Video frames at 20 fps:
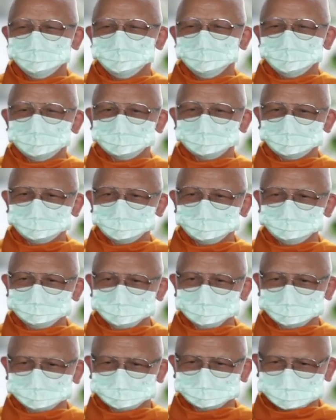เราเพียง
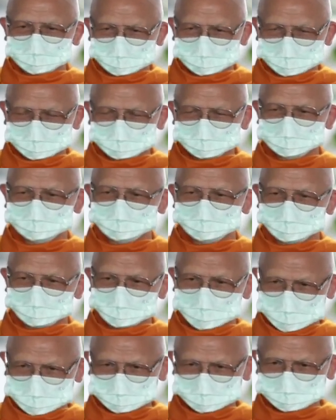แต่ระวัง
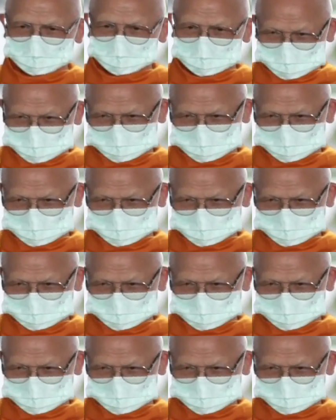จิต